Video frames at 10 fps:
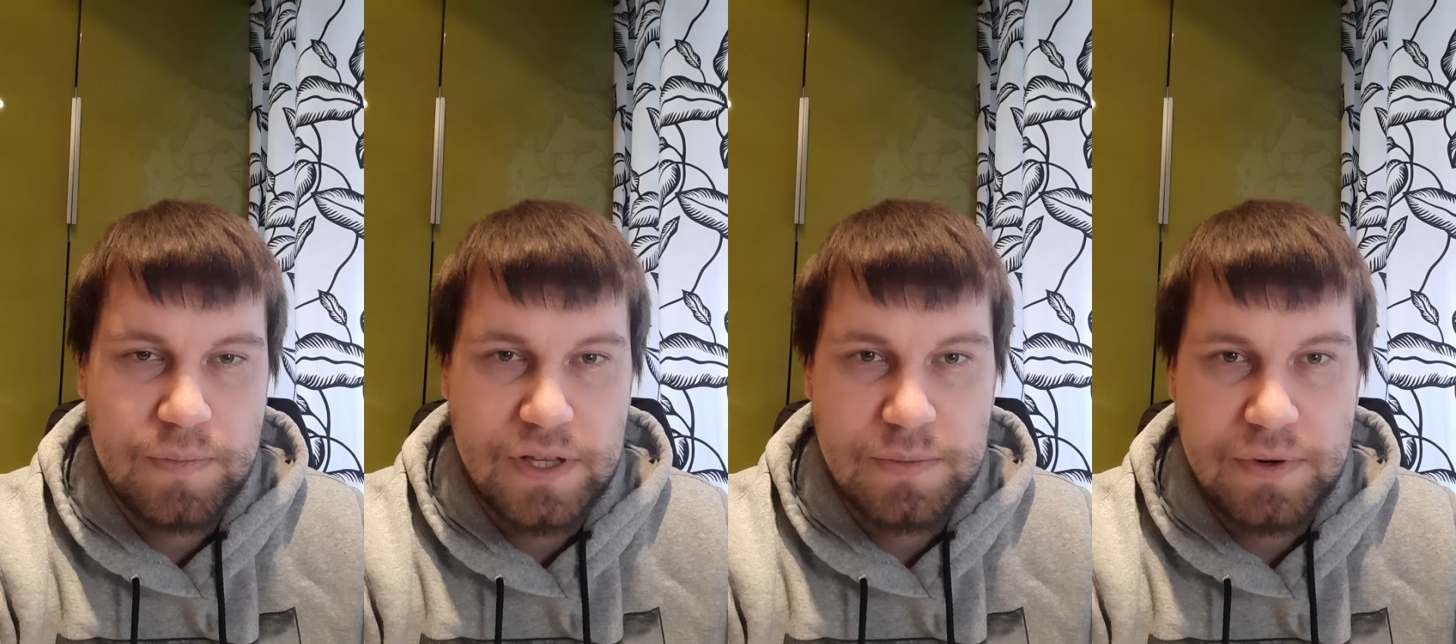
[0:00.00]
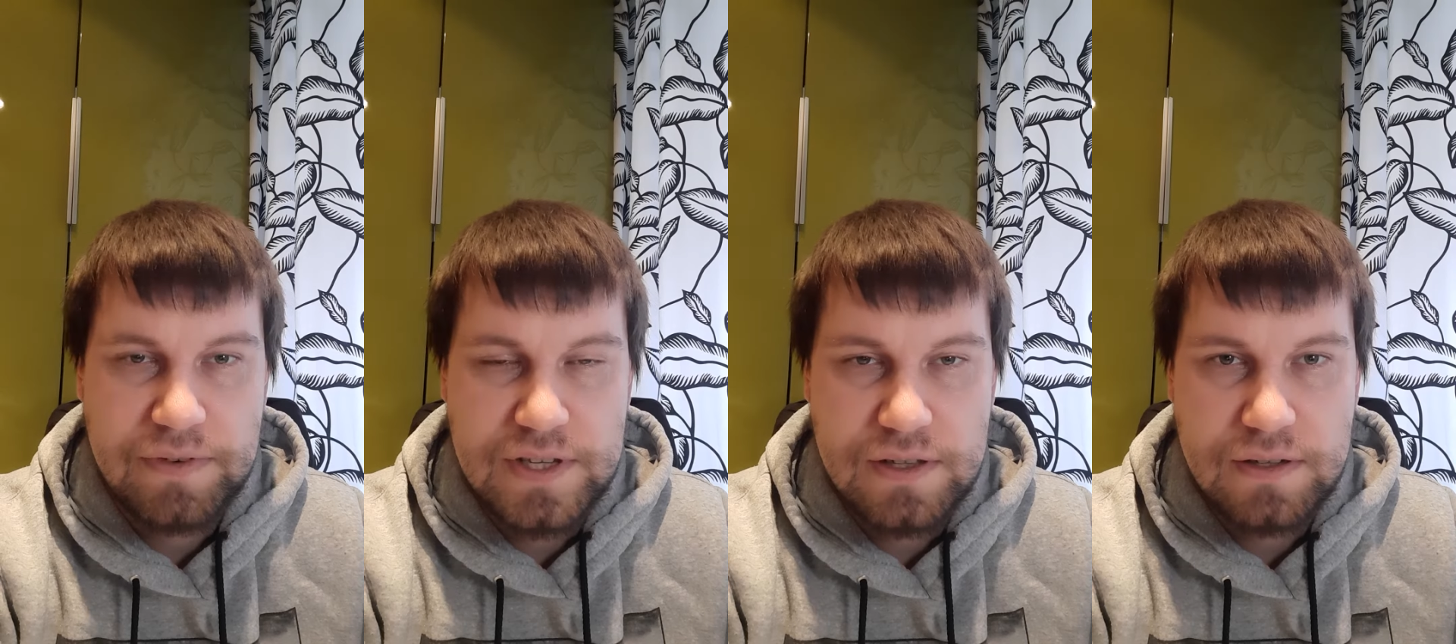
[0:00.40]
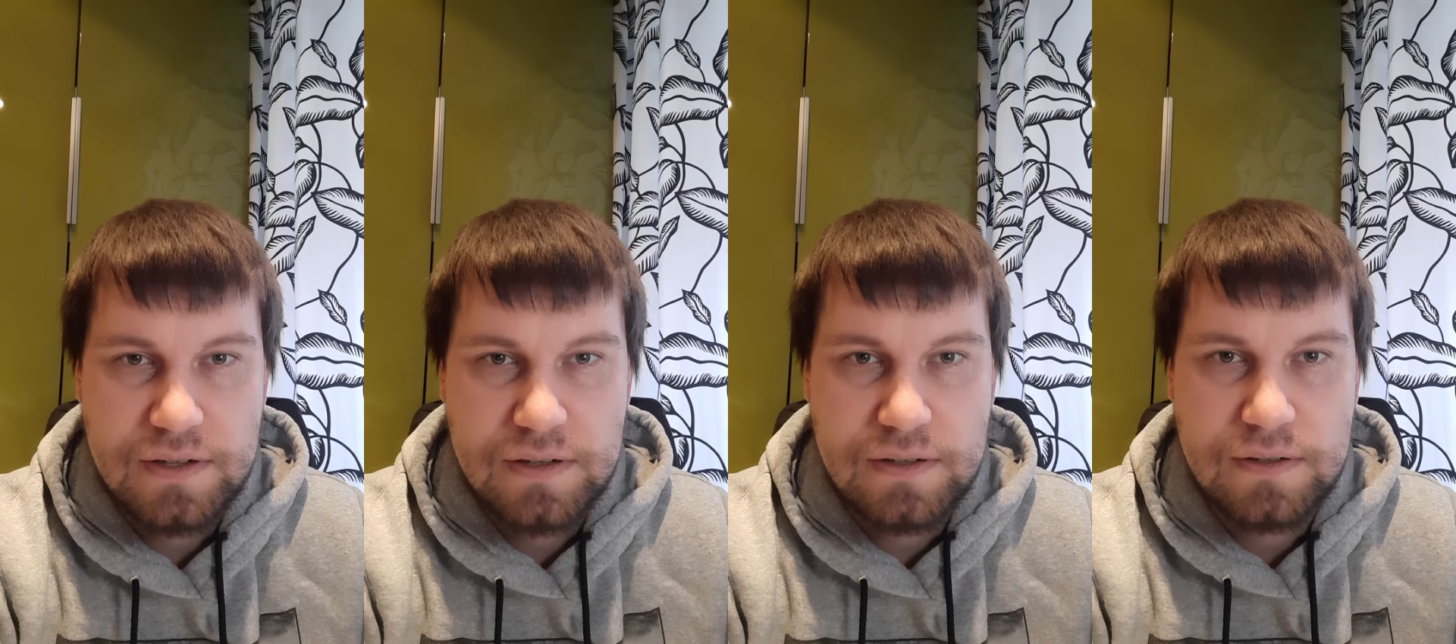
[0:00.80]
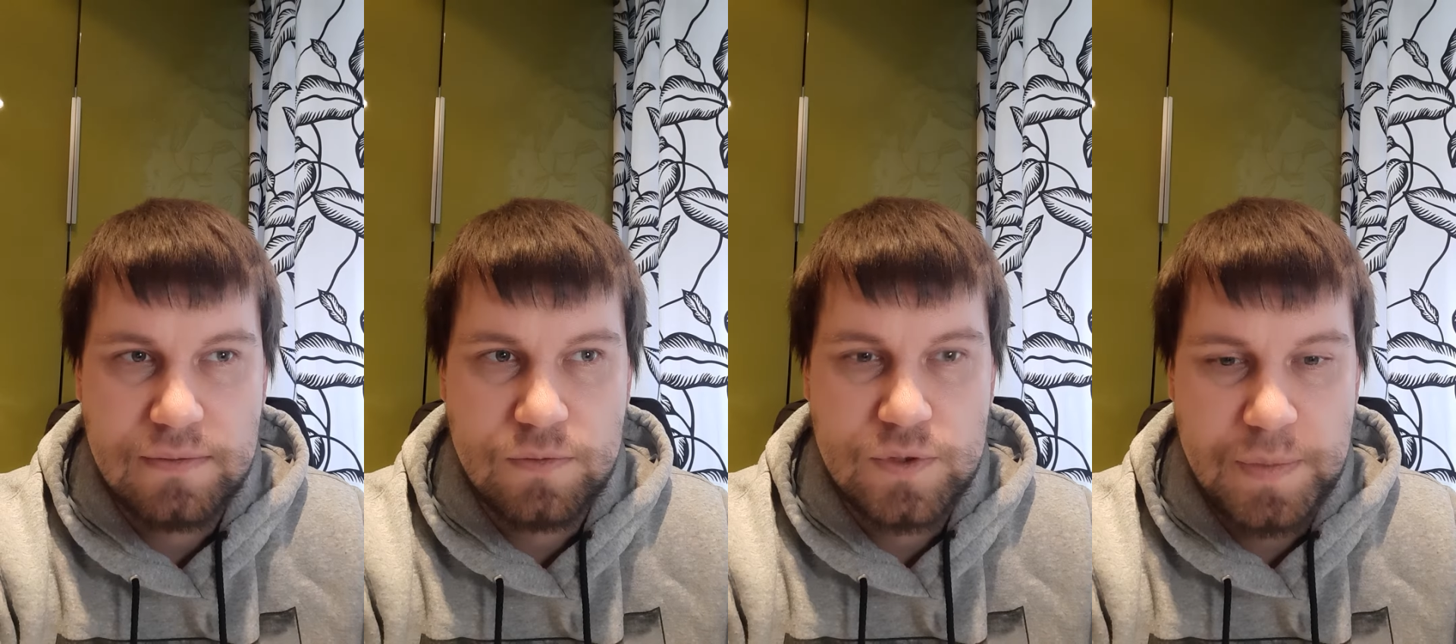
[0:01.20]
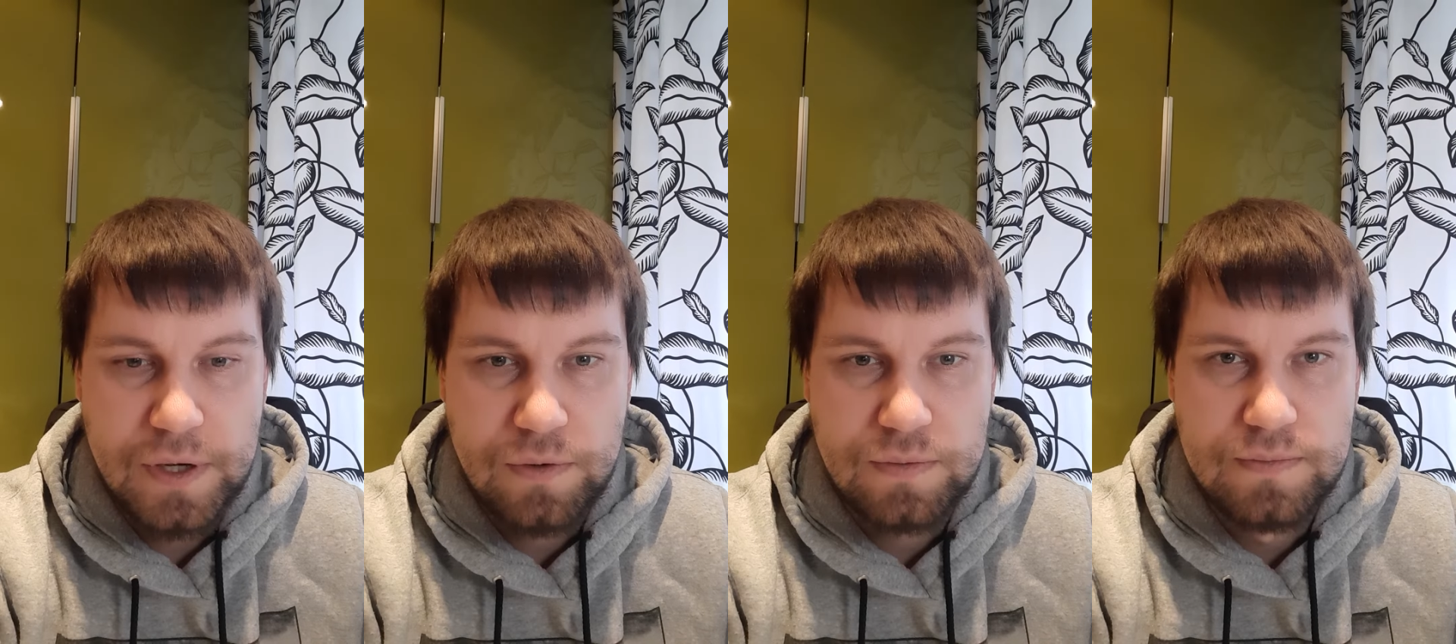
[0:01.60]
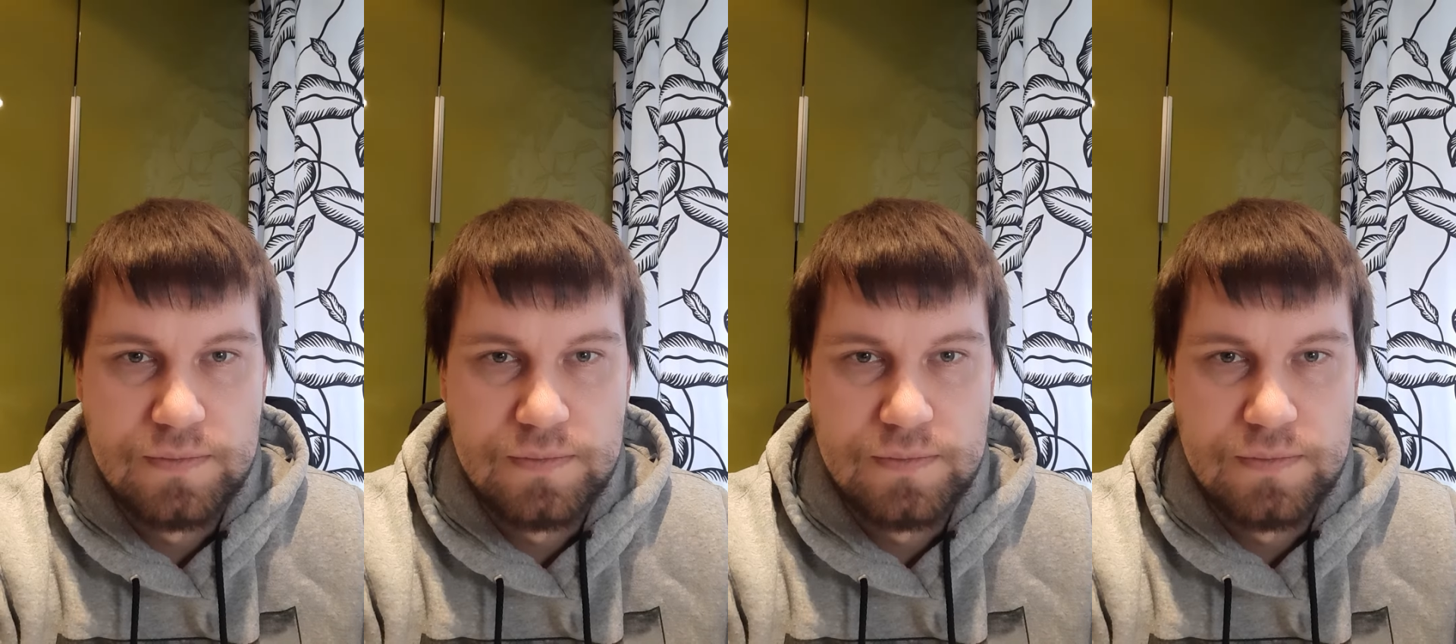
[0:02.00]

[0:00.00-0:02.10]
это приводило к э, успеху